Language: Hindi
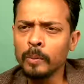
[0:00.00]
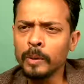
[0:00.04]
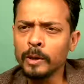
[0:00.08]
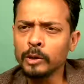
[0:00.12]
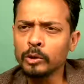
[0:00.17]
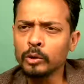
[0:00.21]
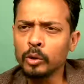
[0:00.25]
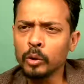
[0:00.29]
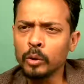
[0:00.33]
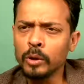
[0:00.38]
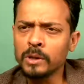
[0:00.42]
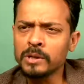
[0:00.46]
और मैं
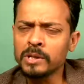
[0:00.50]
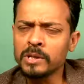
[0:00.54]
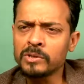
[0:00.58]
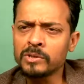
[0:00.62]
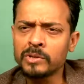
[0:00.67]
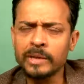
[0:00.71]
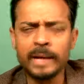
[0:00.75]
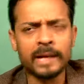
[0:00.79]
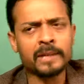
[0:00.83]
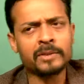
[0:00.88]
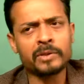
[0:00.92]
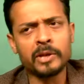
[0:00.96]
थोड़ा सा
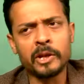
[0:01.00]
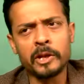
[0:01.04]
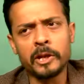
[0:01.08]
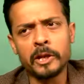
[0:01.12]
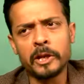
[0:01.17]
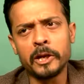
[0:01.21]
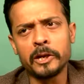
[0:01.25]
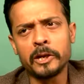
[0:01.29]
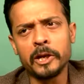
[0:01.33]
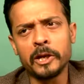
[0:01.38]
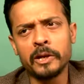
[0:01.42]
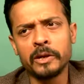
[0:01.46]
सेक्स से
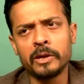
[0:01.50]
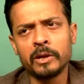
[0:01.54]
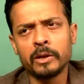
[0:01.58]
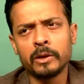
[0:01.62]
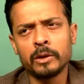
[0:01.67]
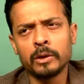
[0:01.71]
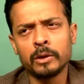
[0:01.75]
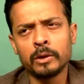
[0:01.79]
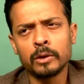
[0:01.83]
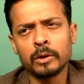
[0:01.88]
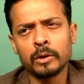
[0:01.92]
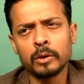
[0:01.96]
रिलेटेड
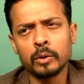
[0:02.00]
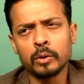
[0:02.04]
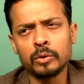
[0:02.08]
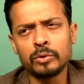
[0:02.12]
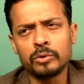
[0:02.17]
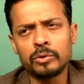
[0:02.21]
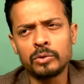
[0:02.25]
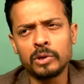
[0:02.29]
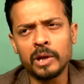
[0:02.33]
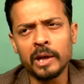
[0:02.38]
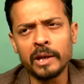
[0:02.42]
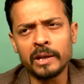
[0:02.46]

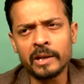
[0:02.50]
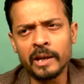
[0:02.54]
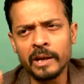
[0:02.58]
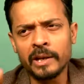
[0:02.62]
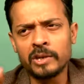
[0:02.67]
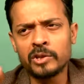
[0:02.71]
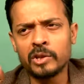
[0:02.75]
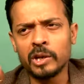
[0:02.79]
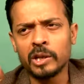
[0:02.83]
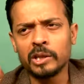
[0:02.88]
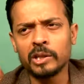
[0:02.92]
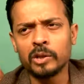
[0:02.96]
कुछ
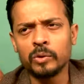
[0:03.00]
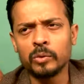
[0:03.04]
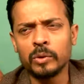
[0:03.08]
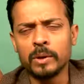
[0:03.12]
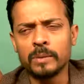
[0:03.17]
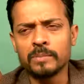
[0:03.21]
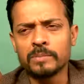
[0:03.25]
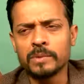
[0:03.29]
जानकारी चाहता हूँ